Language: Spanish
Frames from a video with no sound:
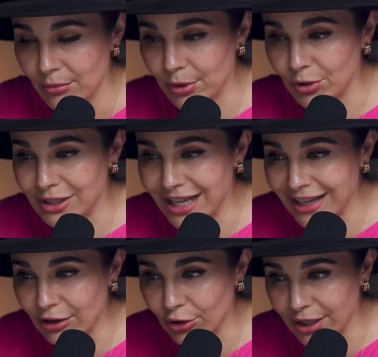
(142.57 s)
pero el día
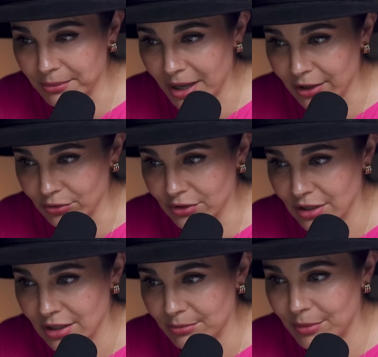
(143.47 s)
que lo cremaron,
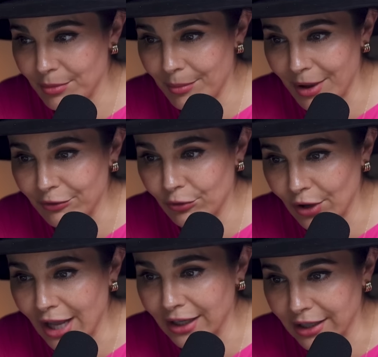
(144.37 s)
mi mamá
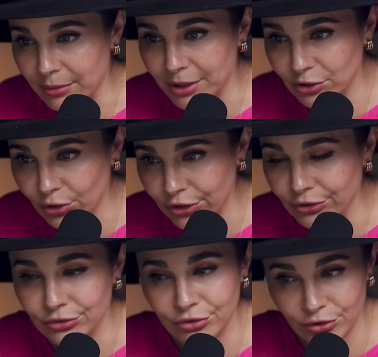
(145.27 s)
fue al
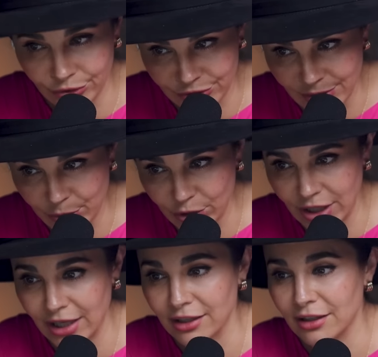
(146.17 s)
crematorio, no sé por
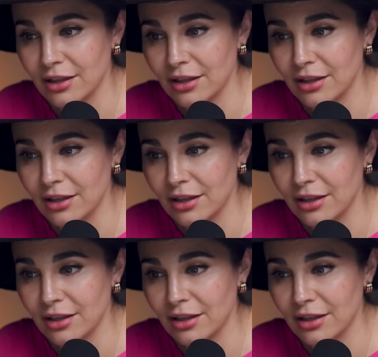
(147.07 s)
qué.